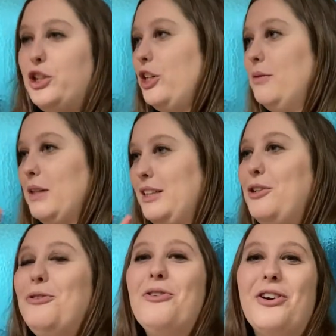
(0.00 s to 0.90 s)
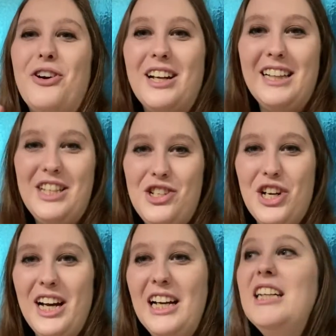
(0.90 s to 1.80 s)
scema di turno che
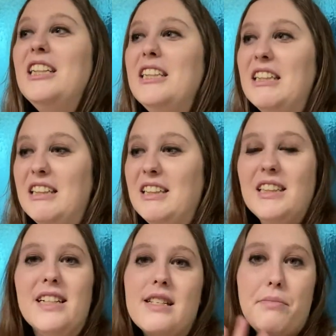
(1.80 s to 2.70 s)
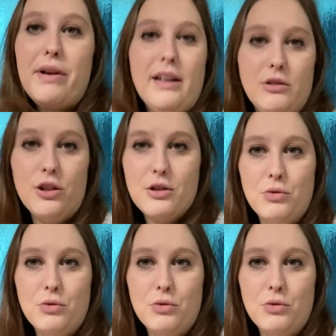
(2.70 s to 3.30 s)
dice eh, stai parlando da